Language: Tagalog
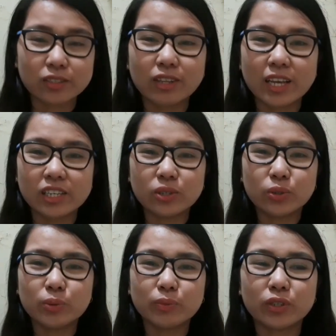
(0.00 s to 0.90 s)
just wanna
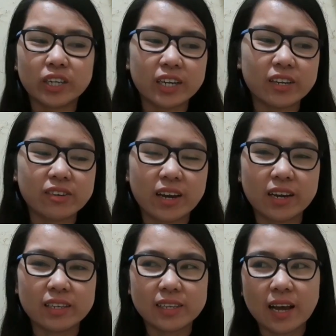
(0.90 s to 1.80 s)
i-room tour kayo
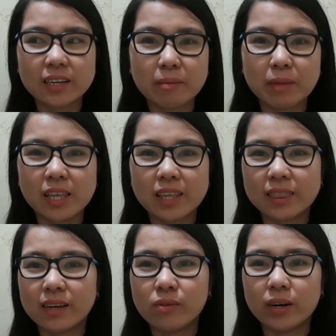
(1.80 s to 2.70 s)
guys sa aking maliit
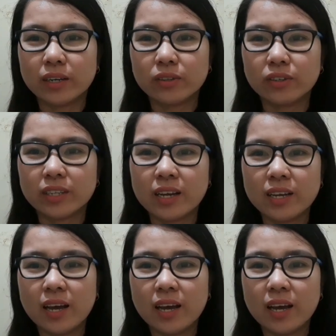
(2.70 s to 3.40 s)
na kwarto na